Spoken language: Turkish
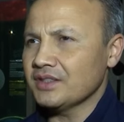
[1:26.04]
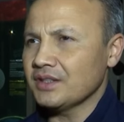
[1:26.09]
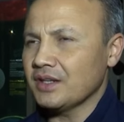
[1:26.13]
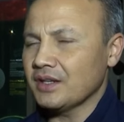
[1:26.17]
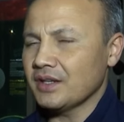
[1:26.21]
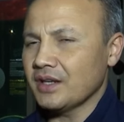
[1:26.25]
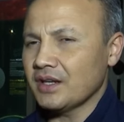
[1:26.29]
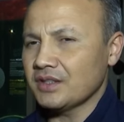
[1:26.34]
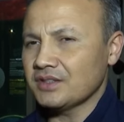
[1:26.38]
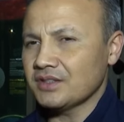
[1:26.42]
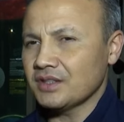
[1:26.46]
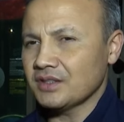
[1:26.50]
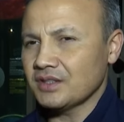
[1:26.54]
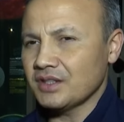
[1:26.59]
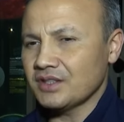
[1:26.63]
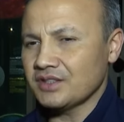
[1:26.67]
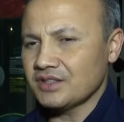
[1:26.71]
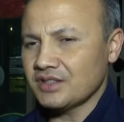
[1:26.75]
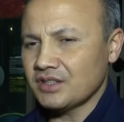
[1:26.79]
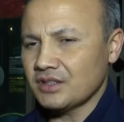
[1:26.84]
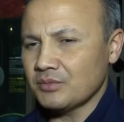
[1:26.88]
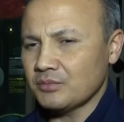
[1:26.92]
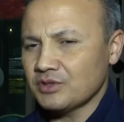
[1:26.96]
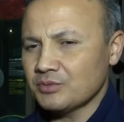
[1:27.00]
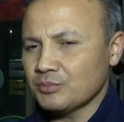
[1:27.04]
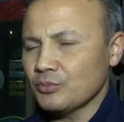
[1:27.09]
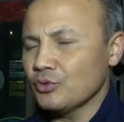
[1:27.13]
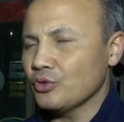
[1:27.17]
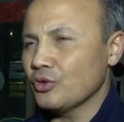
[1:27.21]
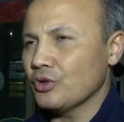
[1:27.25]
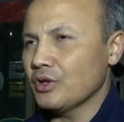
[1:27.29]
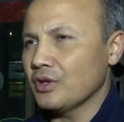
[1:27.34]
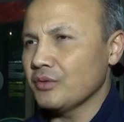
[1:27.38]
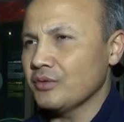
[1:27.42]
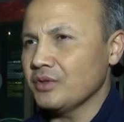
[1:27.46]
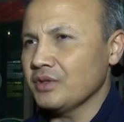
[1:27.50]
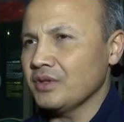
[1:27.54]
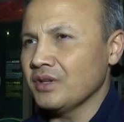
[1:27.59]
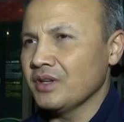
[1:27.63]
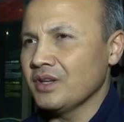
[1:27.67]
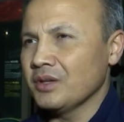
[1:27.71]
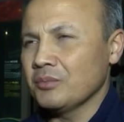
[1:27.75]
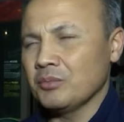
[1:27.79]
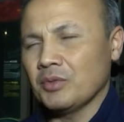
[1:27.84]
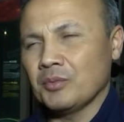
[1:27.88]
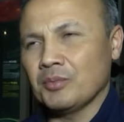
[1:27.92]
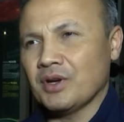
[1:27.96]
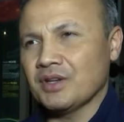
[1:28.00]
gerçekleştirilmiş bu görevin
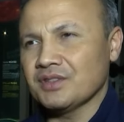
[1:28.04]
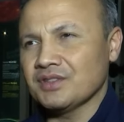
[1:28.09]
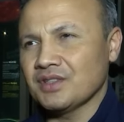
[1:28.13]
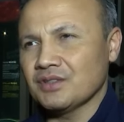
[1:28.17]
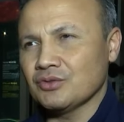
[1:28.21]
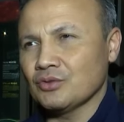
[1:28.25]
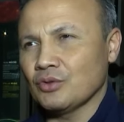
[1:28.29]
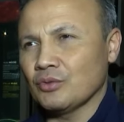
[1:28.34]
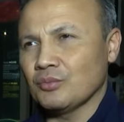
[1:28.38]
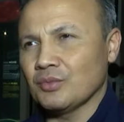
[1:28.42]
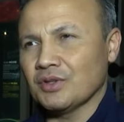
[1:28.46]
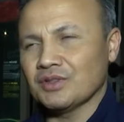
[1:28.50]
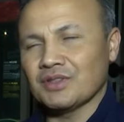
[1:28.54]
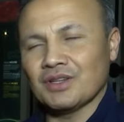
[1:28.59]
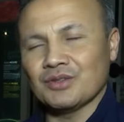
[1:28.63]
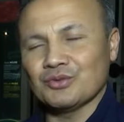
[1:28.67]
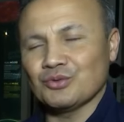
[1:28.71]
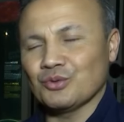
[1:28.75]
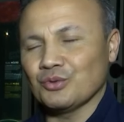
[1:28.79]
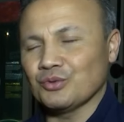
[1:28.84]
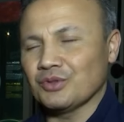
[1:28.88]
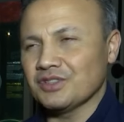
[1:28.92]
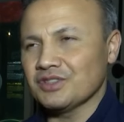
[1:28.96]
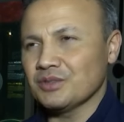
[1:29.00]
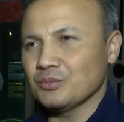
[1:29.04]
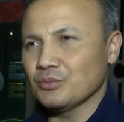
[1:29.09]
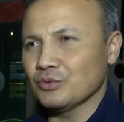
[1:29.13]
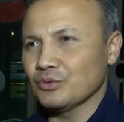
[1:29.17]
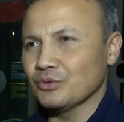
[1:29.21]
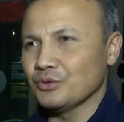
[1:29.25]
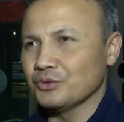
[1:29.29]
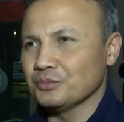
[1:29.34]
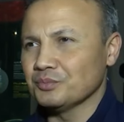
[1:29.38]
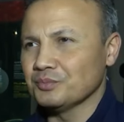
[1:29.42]
bir parçası olmaktan son derece mutluyum.